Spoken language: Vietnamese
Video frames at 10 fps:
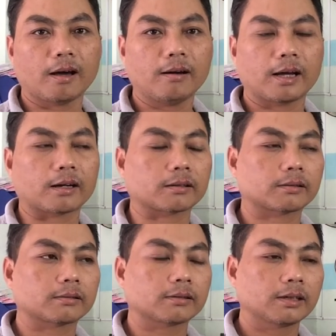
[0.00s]
do đó là
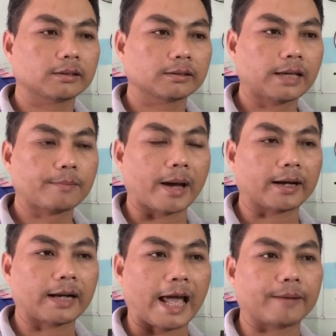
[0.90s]
các
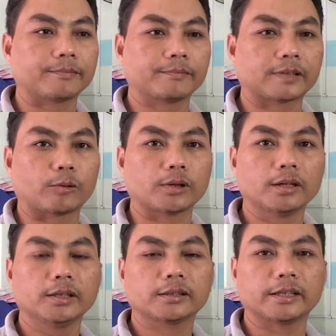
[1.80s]
bạn làm đầu
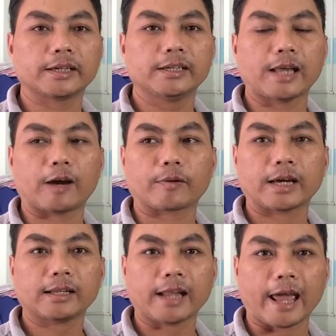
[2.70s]
tư thì khi
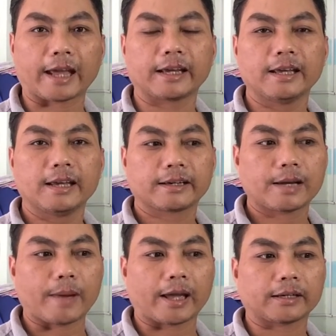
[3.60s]
nào khách hàng
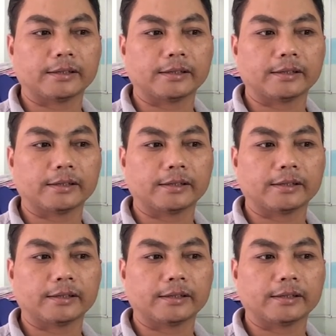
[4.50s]
các